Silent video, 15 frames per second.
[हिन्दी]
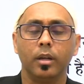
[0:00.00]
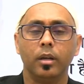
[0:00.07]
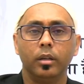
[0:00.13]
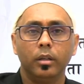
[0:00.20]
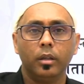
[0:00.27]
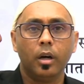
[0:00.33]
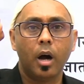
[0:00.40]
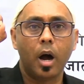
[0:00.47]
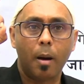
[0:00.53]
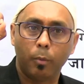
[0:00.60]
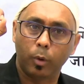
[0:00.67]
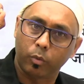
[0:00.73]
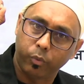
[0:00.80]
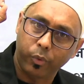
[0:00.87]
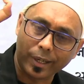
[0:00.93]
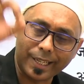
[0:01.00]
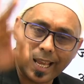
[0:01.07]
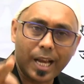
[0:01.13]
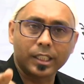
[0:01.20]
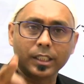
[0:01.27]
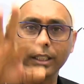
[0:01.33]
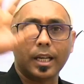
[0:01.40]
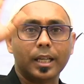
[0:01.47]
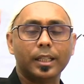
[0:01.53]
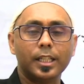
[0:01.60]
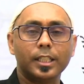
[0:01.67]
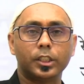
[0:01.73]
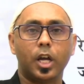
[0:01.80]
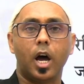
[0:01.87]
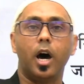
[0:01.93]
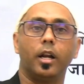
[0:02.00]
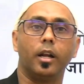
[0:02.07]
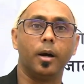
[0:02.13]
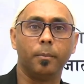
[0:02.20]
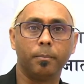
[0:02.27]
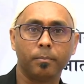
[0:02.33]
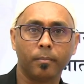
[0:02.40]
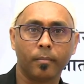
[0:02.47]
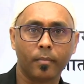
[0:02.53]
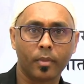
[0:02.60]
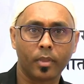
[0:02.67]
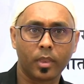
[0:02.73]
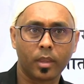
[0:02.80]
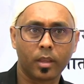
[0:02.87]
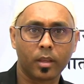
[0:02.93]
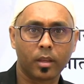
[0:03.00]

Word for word: बड़ा मरुस्थल हम लोग फटाक से कहते हैं सहारा